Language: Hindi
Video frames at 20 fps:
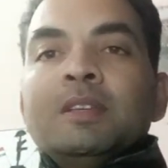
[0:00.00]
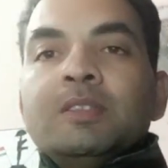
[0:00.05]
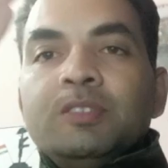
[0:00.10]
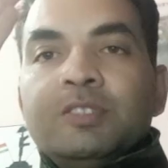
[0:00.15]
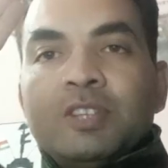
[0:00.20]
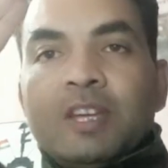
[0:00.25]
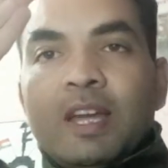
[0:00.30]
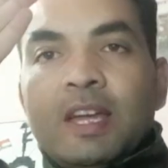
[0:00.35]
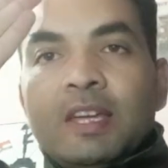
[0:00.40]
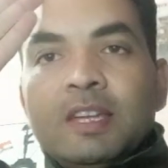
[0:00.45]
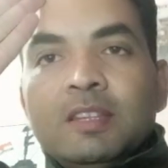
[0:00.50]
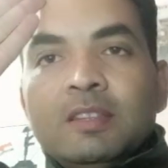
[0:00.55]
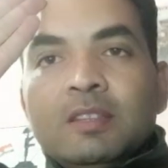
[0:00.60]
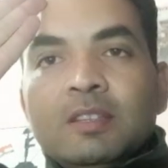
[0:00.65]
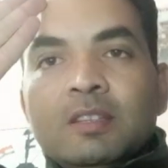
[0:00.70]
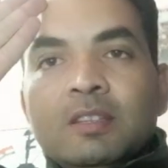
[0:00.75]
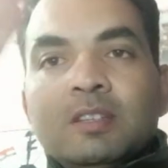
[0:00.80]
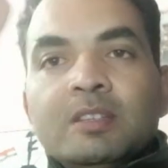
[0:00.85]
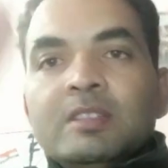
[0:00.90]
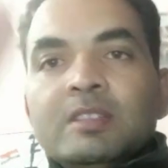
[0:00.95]
जय हिंद
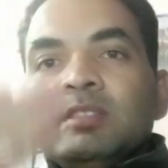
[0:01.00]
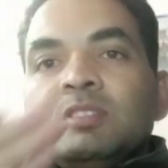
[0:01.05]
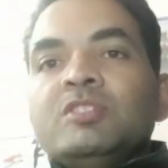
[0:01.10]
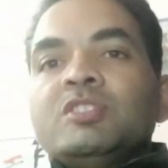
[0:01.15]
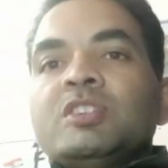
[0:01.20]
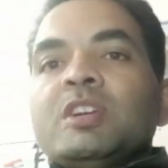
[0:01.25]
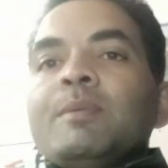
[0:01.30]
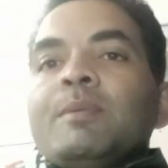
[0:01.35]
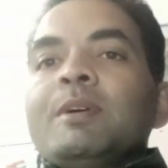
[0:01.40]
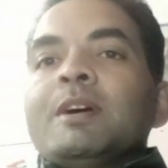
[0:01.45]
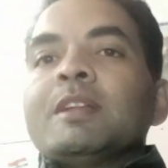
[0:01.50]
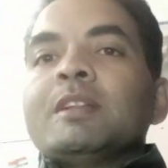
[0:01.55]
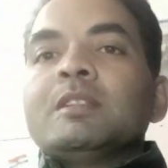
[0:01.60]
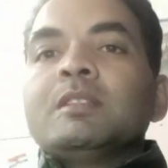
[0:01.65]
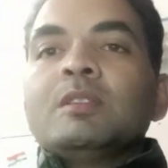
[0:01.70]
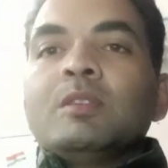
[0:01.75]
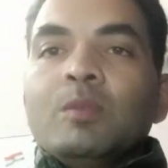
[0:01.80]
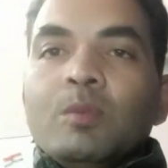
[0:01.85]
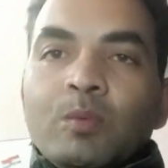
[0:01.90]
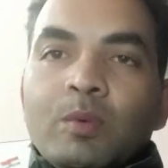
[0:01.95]
जय
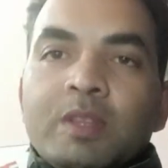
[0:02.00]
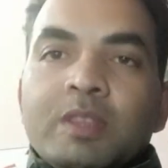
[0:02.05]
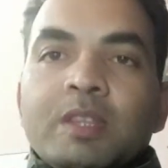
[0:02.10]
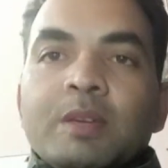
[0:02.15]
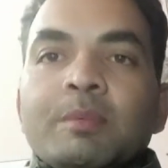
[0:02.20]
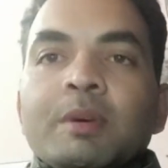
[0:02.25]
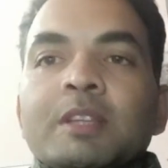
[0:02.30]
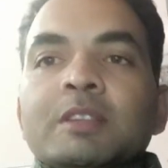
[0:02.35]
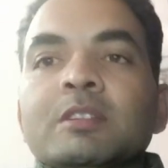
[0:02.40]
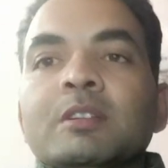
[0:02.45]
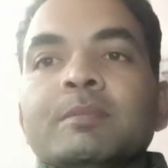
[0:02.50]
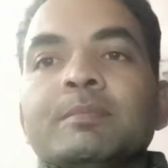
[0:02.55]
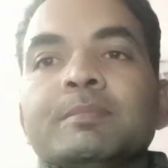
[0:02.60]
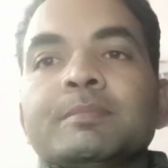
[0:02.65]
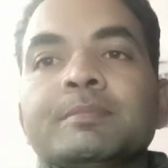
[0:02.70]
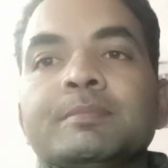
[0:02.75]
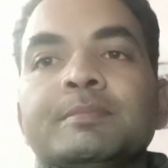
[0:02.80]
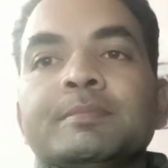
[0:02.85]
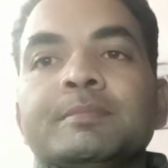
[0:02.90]
भारत वंदे मातरम